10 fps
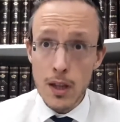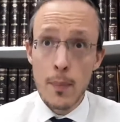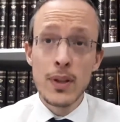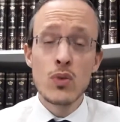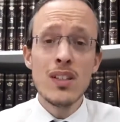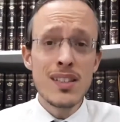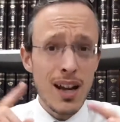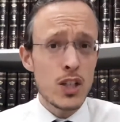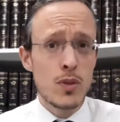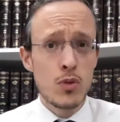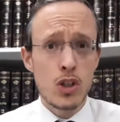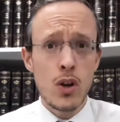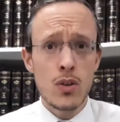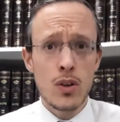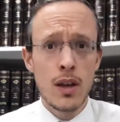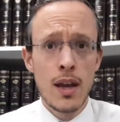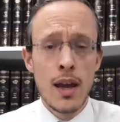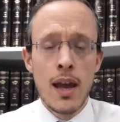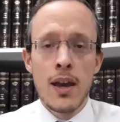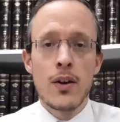Mais nous dit Zerachim Shon
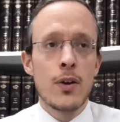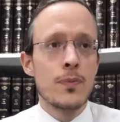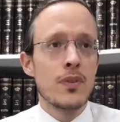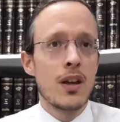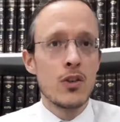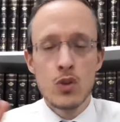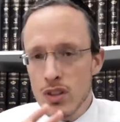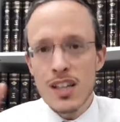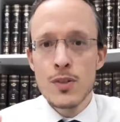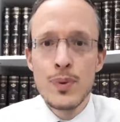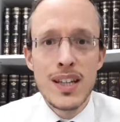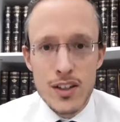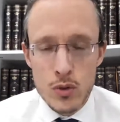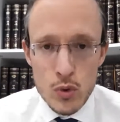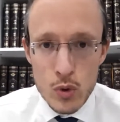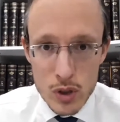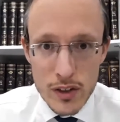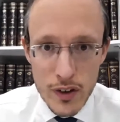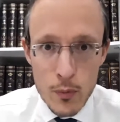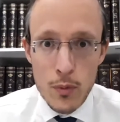euh, une autre explication sur
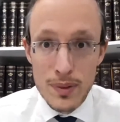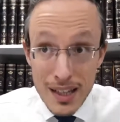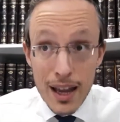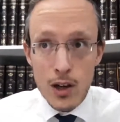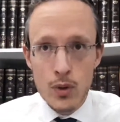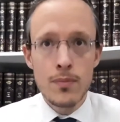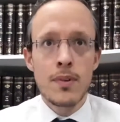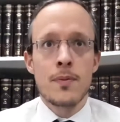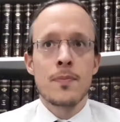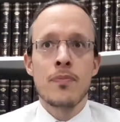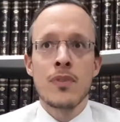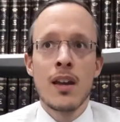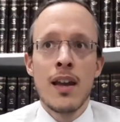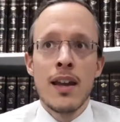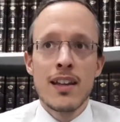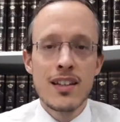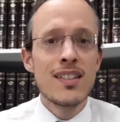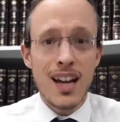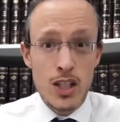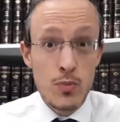ces fameux Bnei Elohim. Il dit
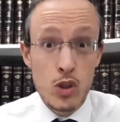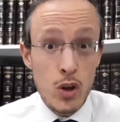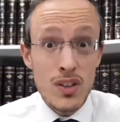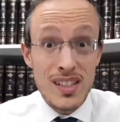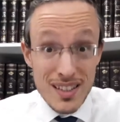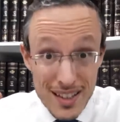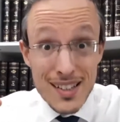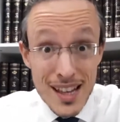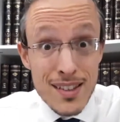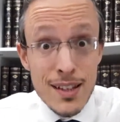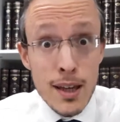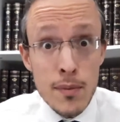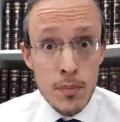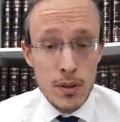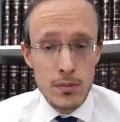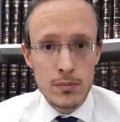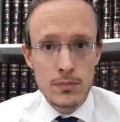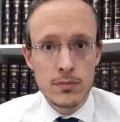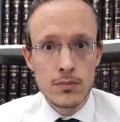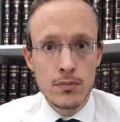Zerachim Shon, c'était des tzadikim.
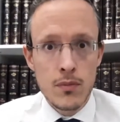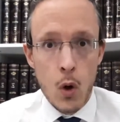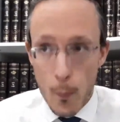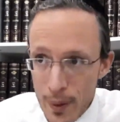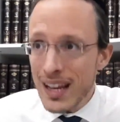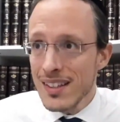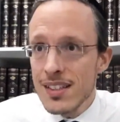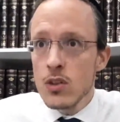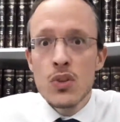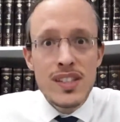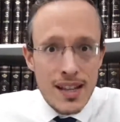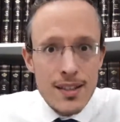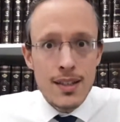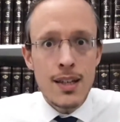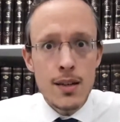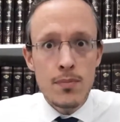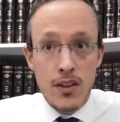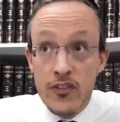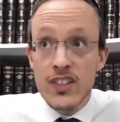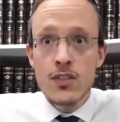On parle ici de tzadikim, les
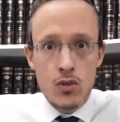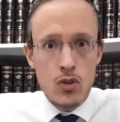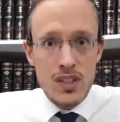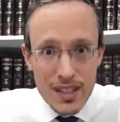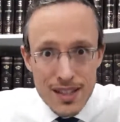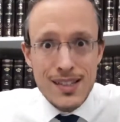fils de Dieu, c'est des